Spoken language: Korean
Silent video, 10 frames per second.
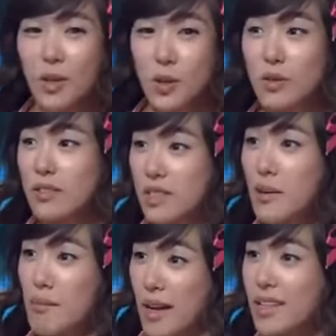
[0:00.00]
저희는
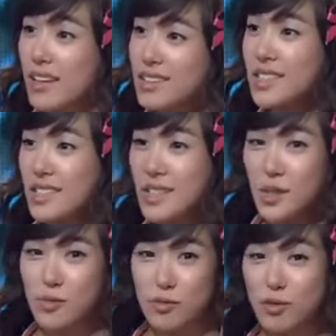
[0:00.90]
그냥 마냥
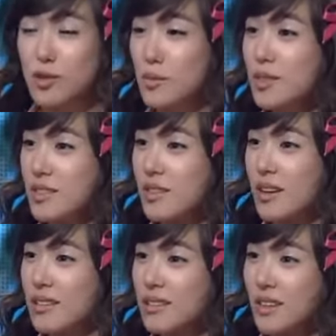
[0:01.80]
신나서 웃으면서
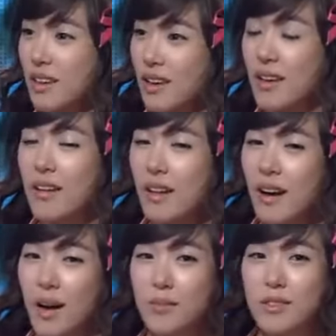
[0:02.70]
하는 게
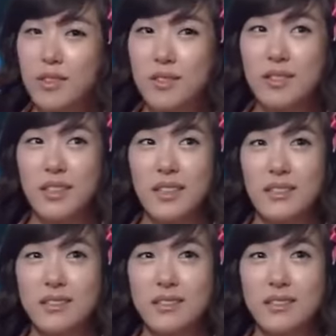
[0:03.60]
아무래도